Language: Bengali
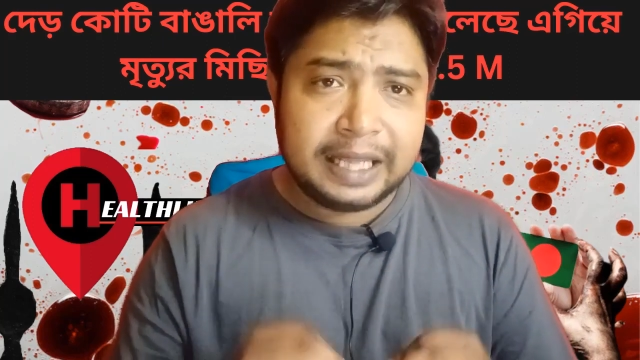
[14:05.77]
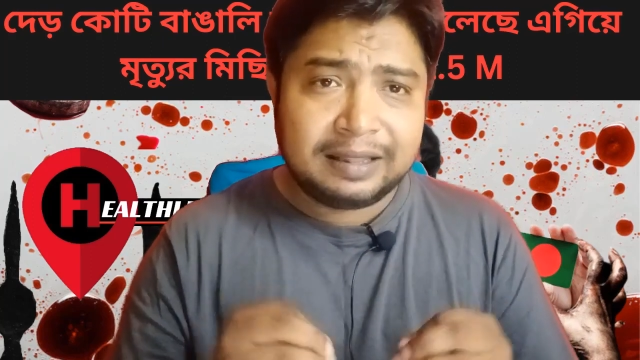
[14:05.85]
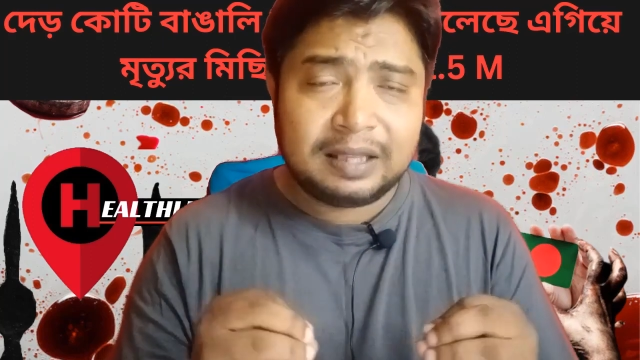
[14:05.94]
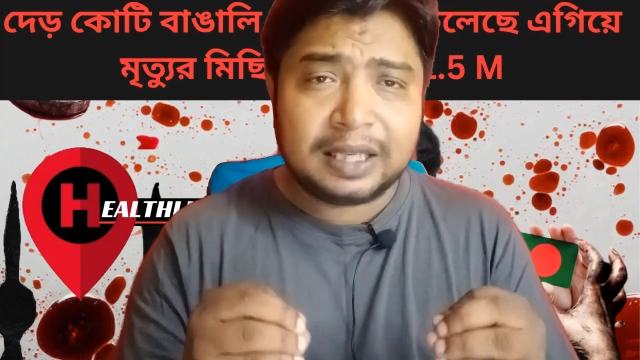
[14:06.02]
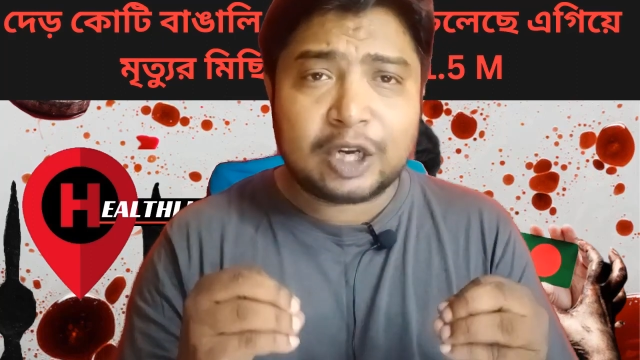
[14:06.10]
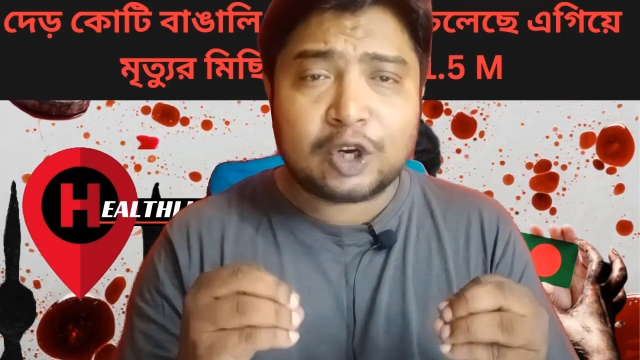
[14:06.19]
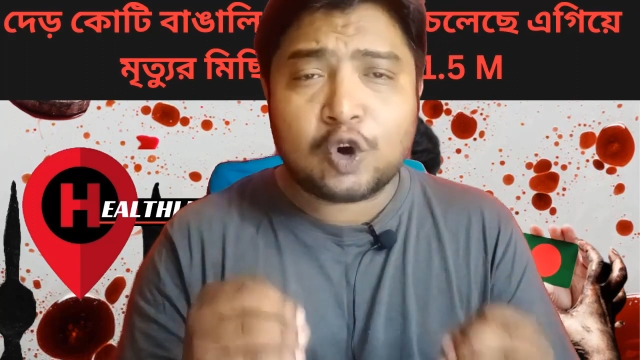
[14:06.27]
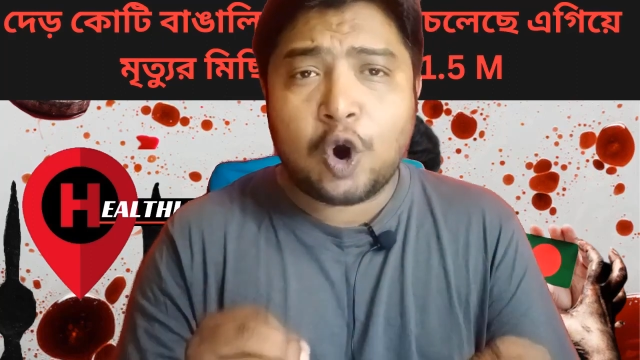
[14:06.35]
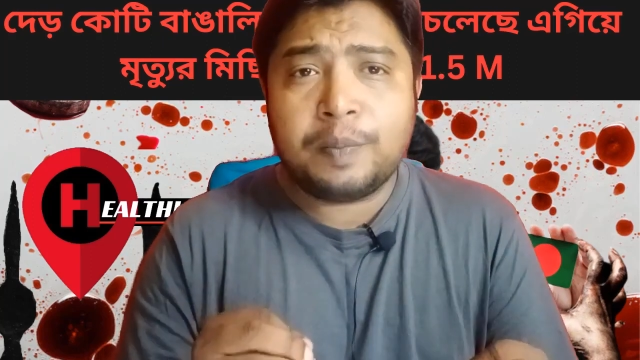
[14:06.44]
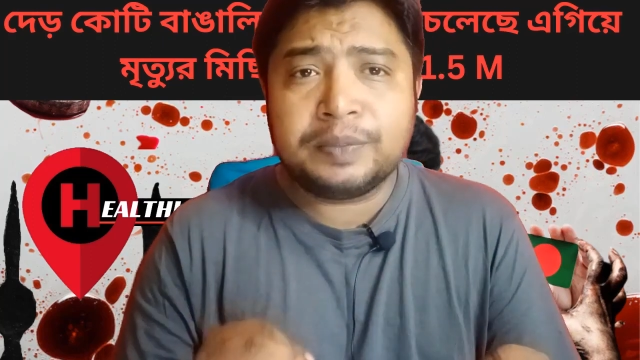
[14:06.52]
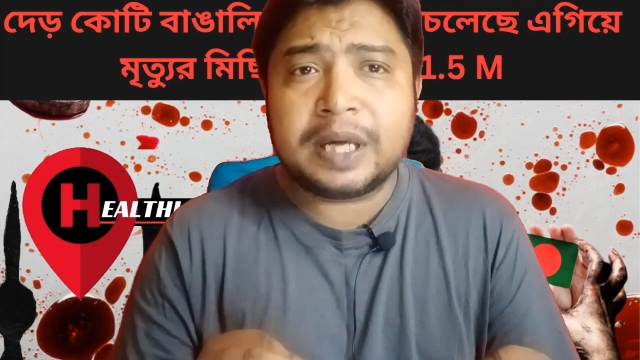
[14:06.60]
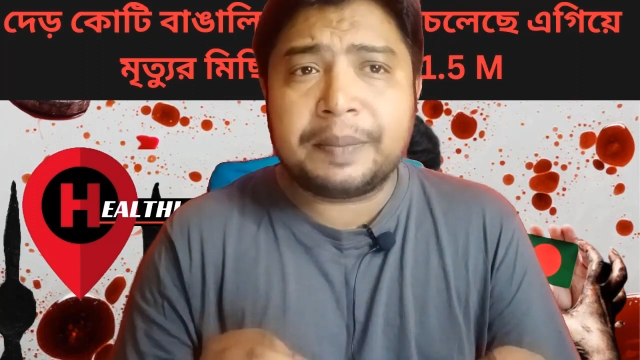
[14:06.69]
এর থেকে
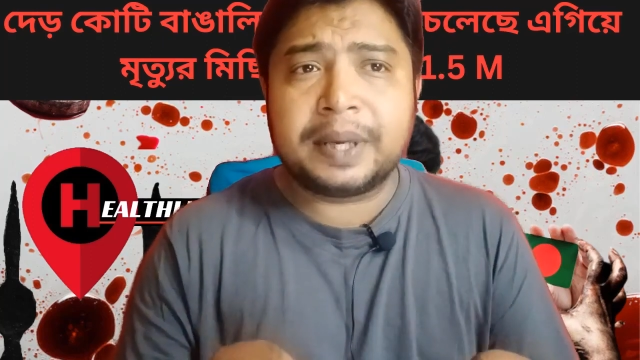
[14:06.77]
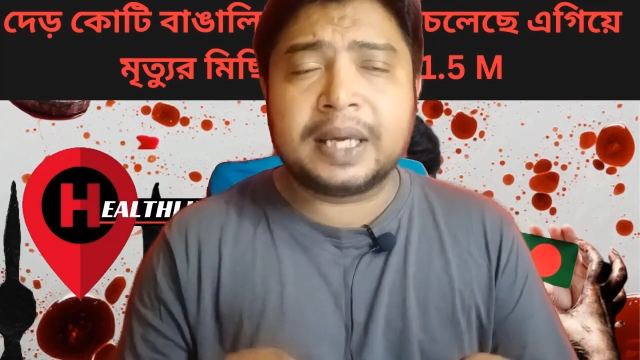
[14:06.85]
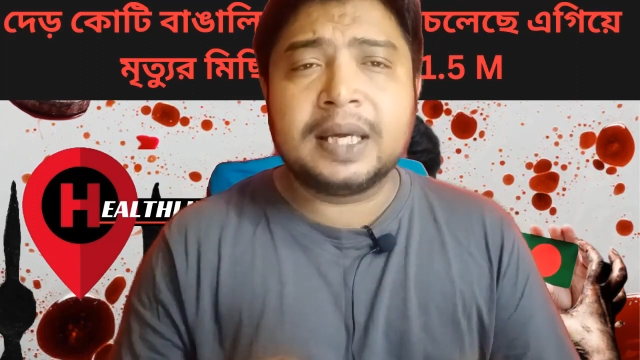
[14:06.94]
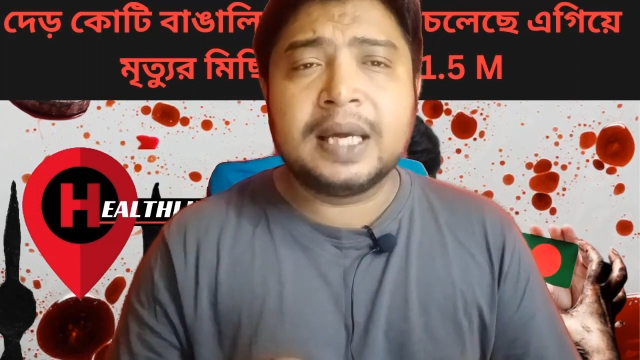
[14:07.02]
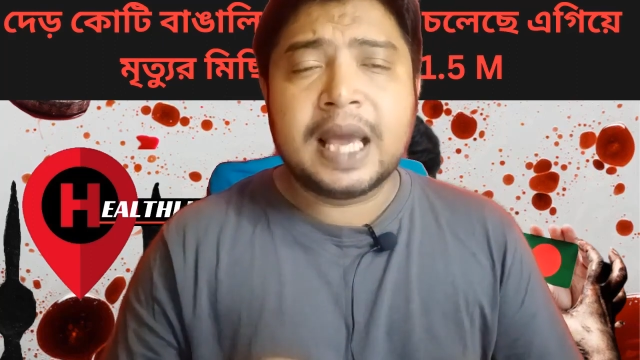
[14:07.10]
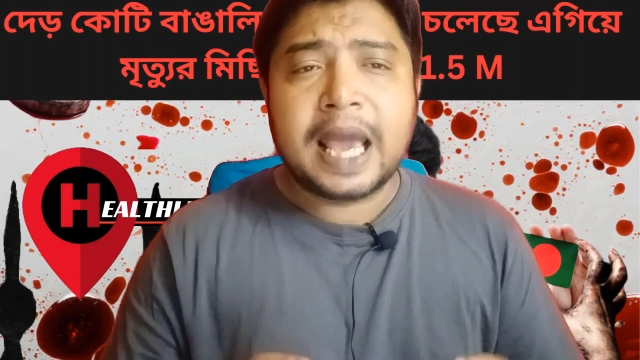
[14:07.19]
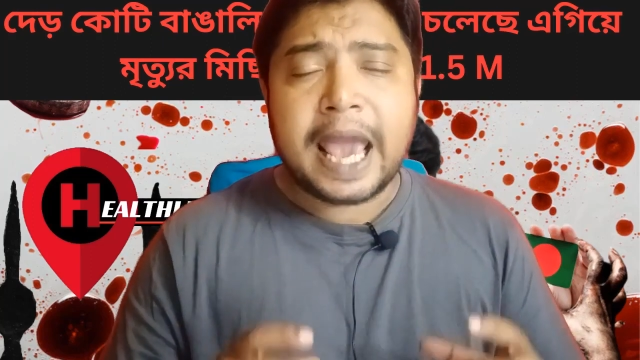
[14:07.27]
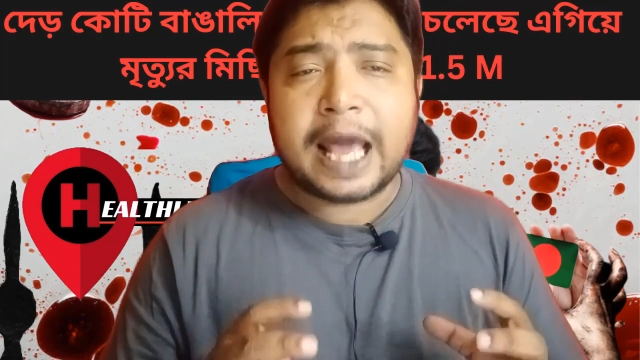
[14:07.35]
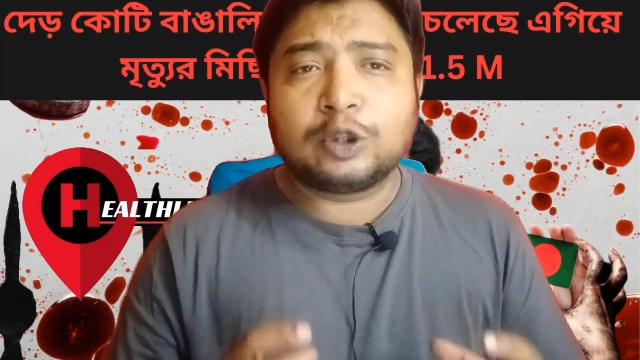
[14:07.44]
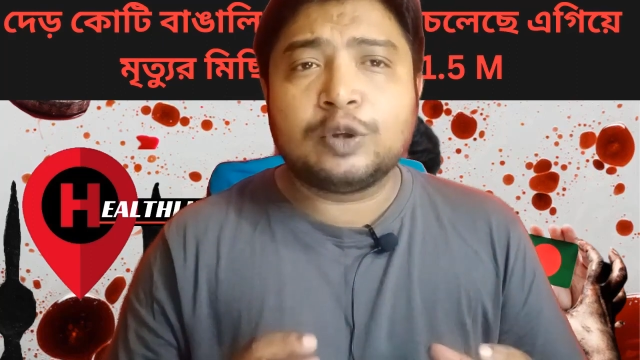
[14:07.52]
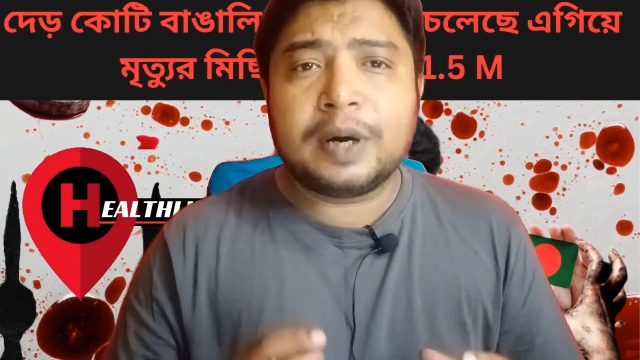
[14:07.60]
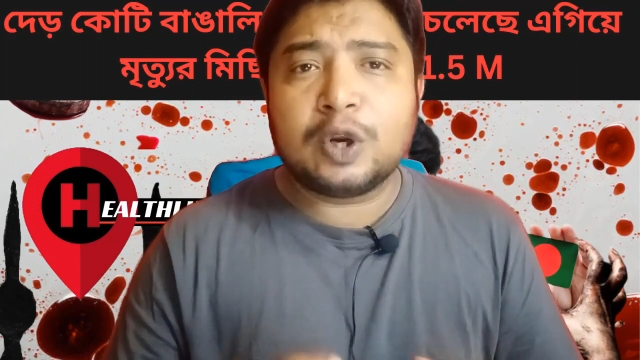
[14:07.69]
কম দামে
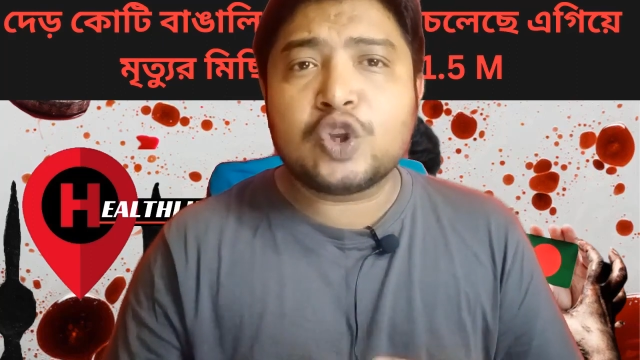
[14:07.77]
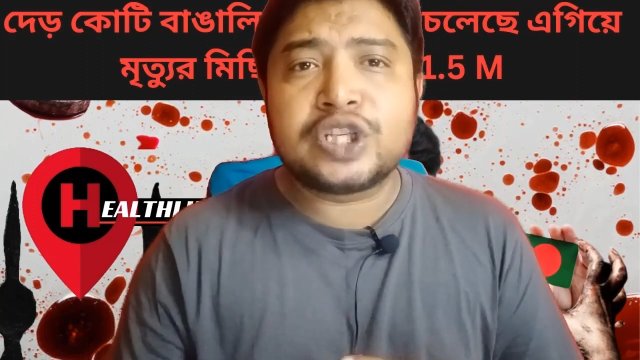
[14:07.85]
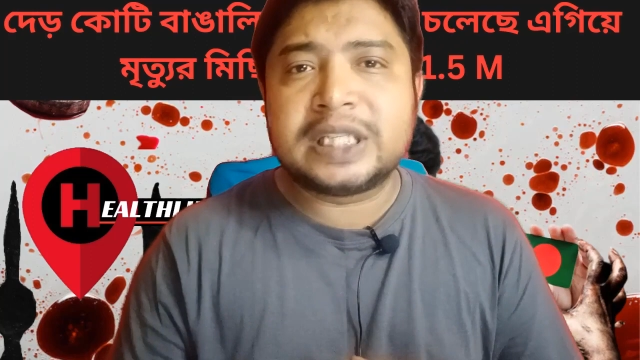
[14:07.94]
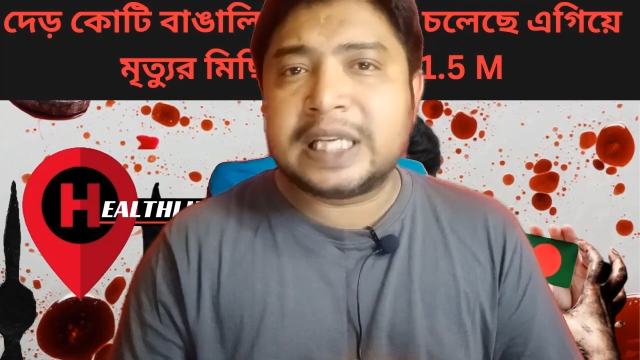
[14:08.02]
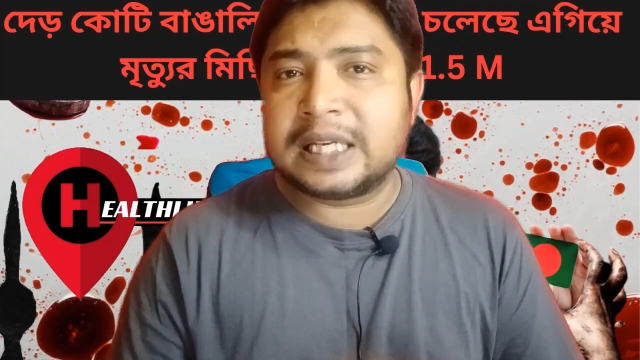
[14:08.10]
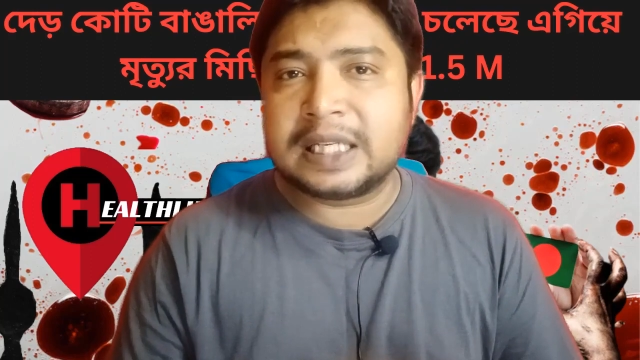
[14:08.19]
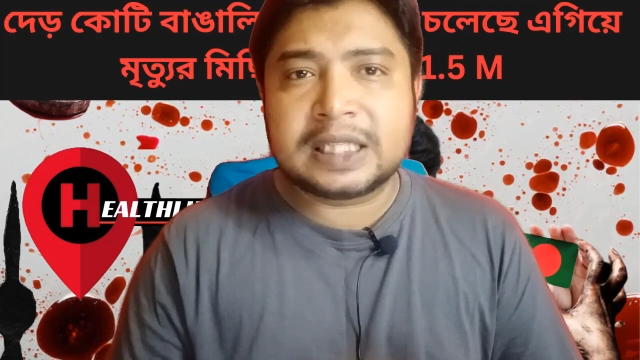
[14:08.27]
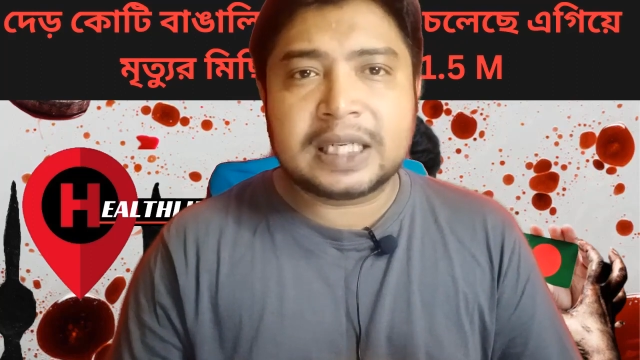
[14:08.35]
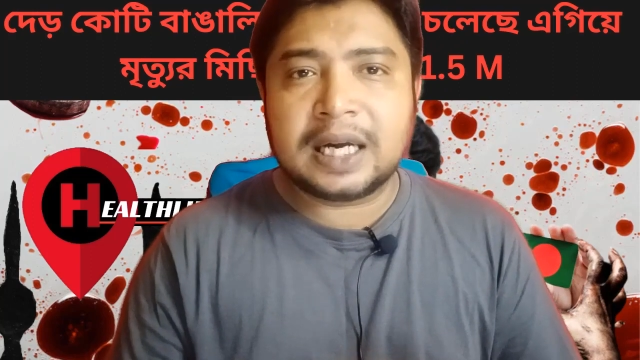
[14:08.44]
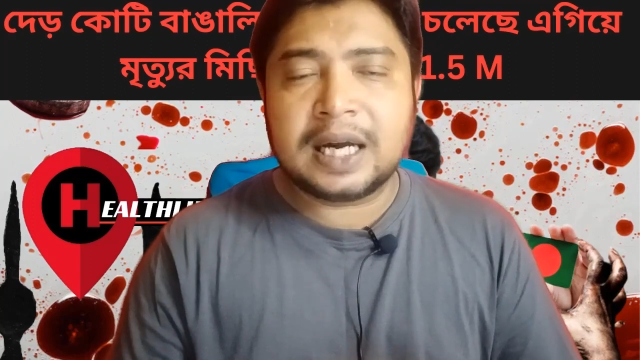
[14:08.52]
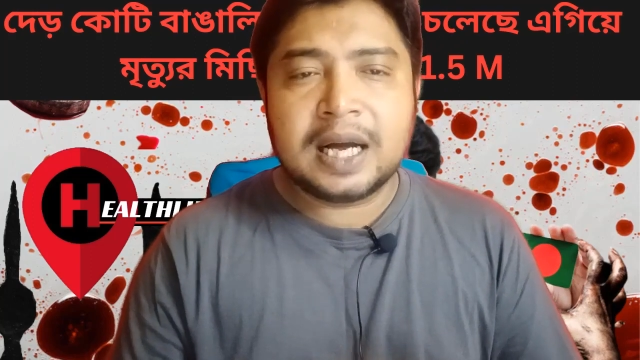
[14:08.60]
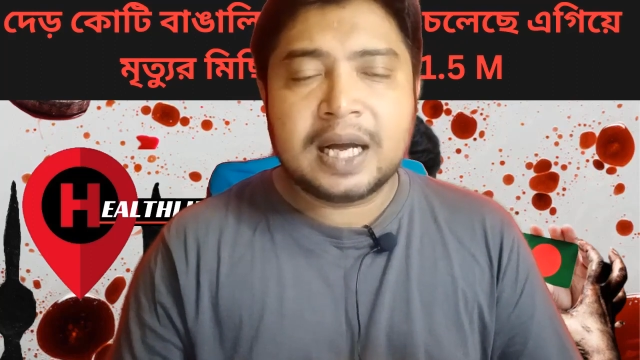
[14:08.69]
এত ভালো চিকিৎসা